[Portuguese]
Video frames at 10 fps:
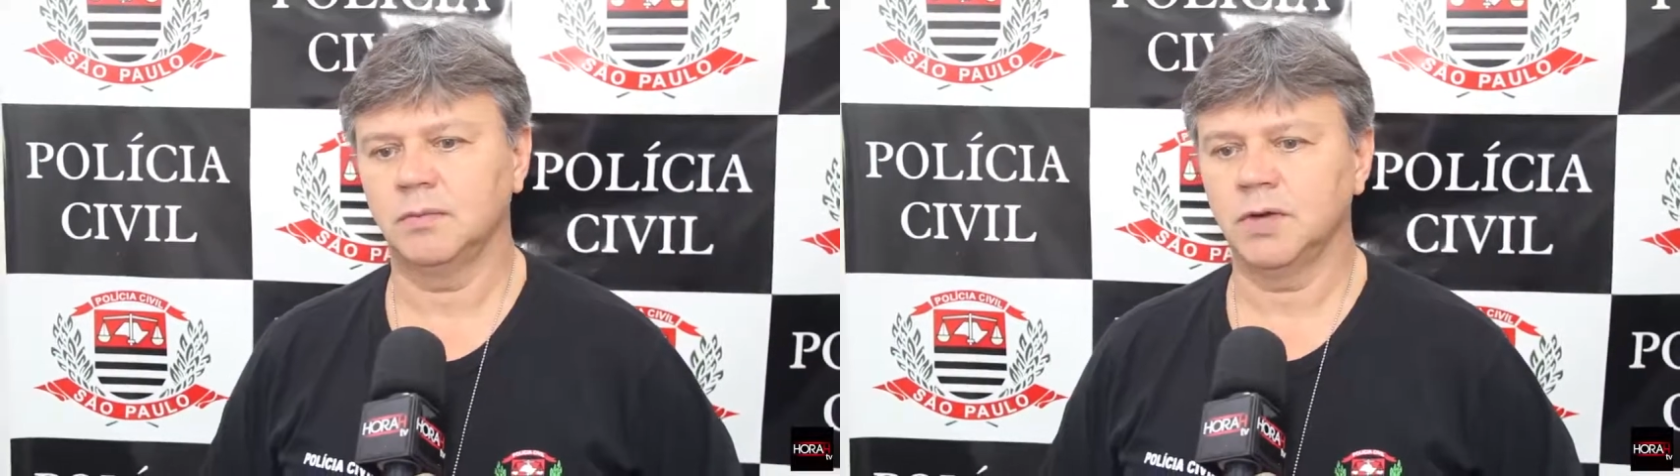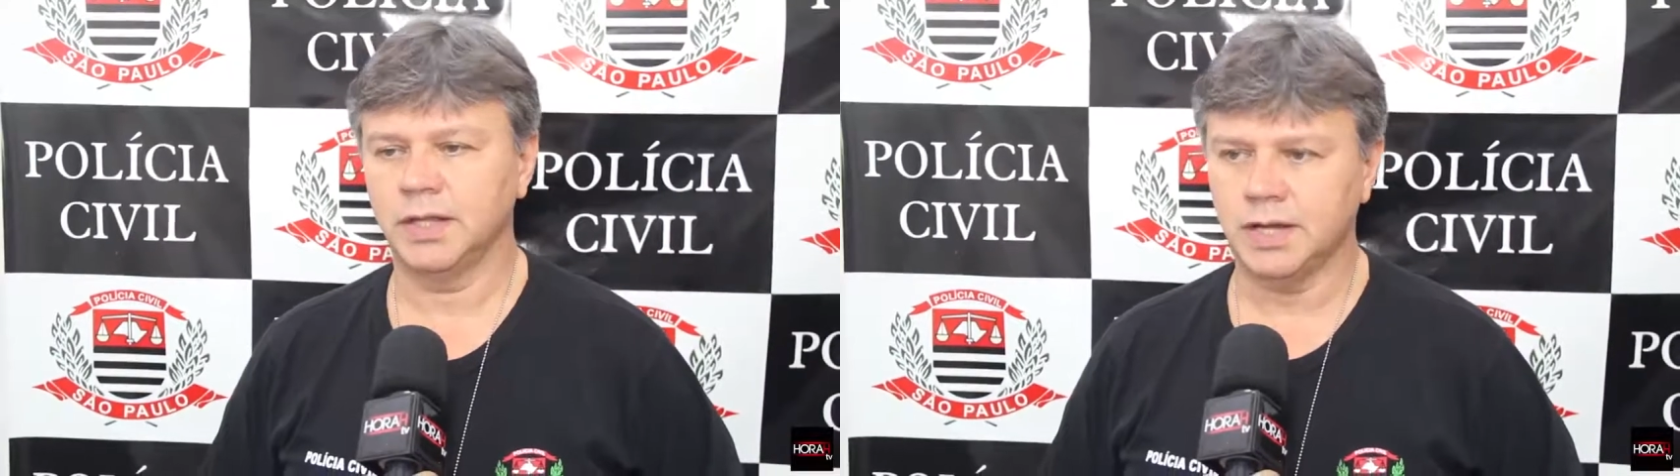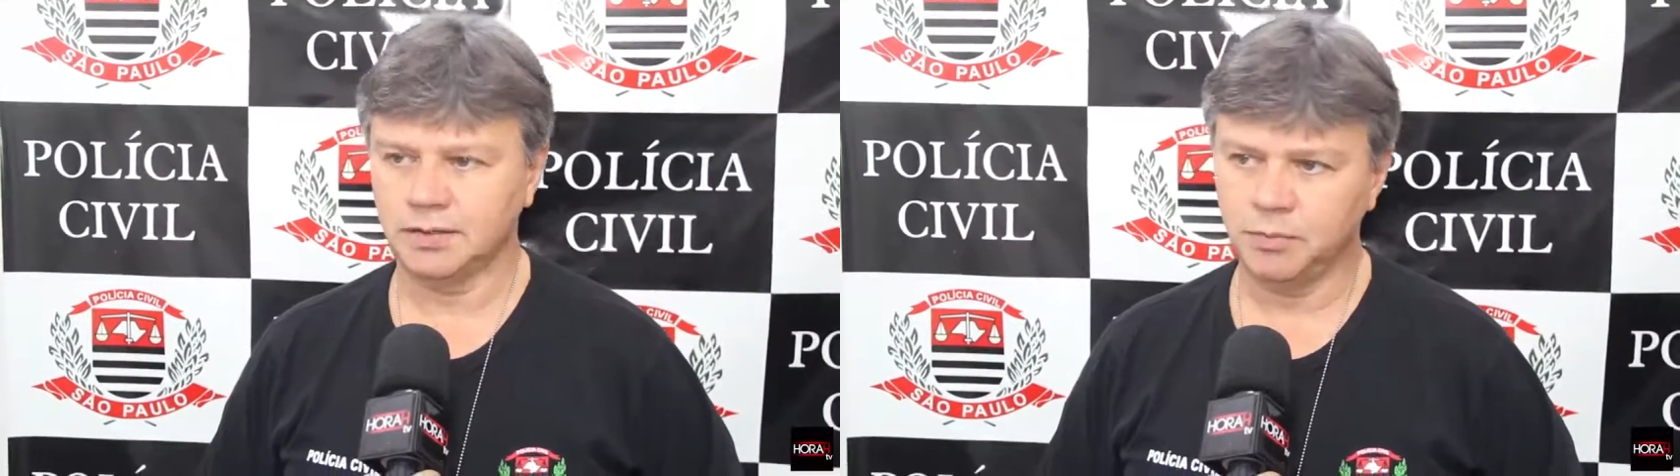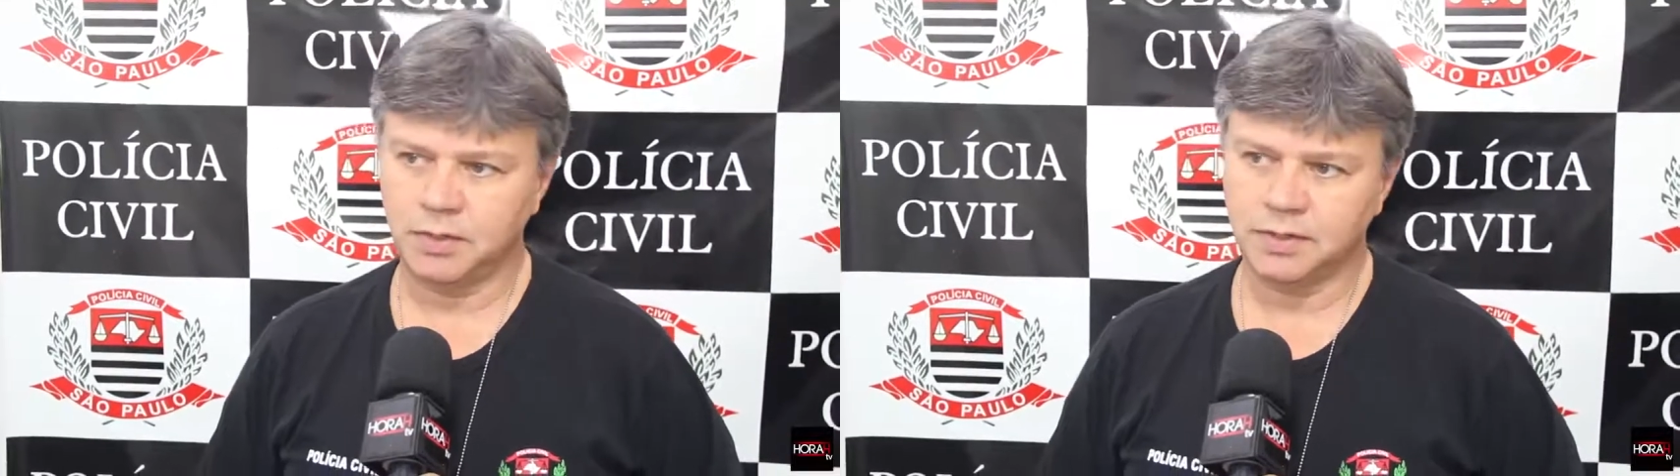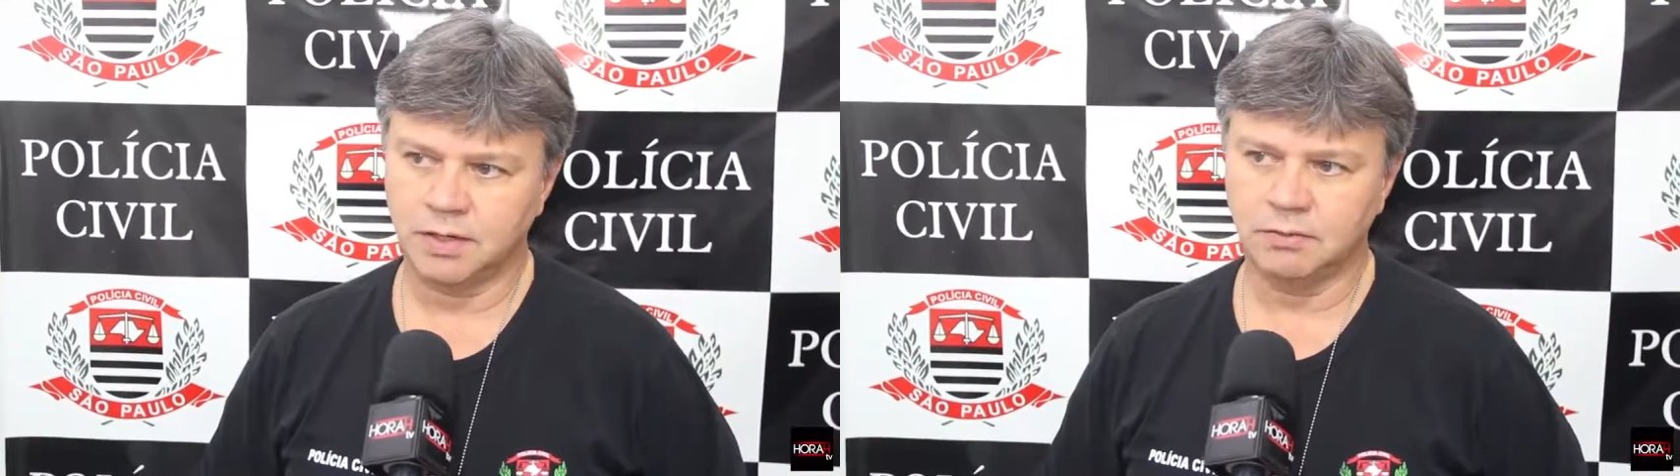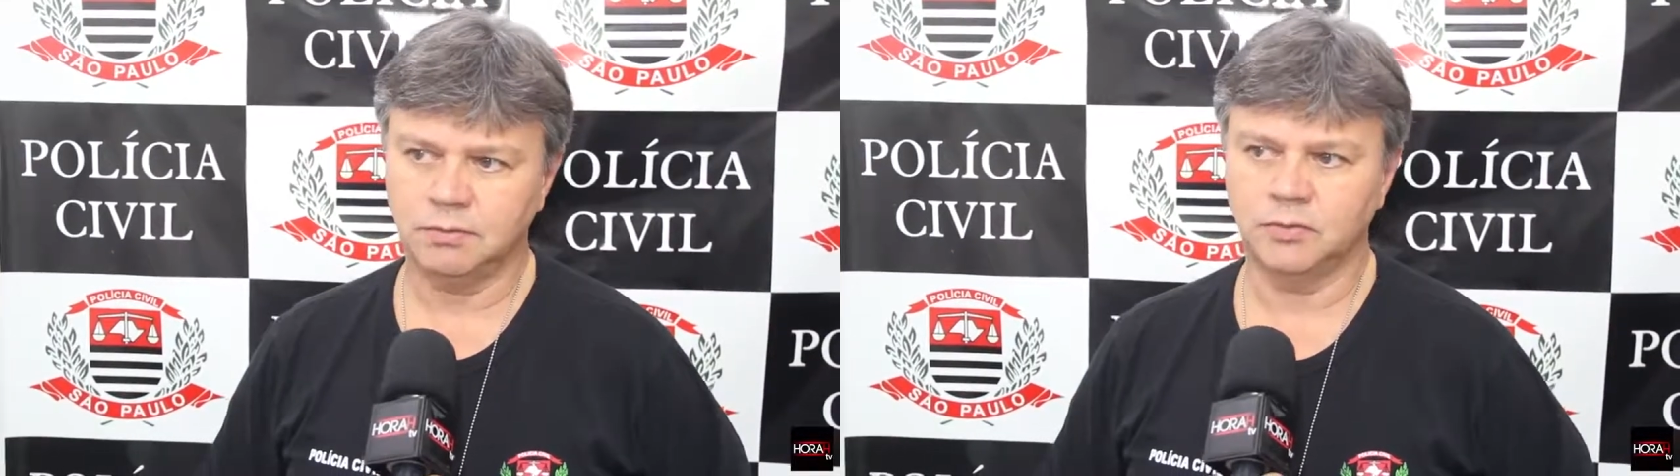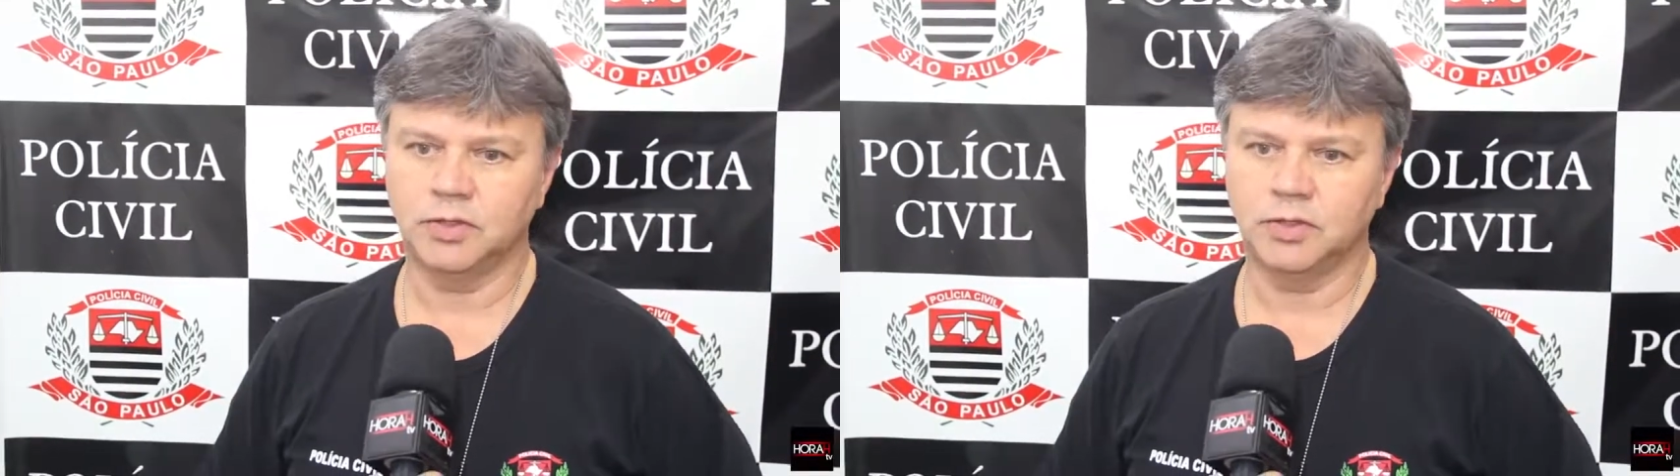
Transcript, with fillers: mandados de prisão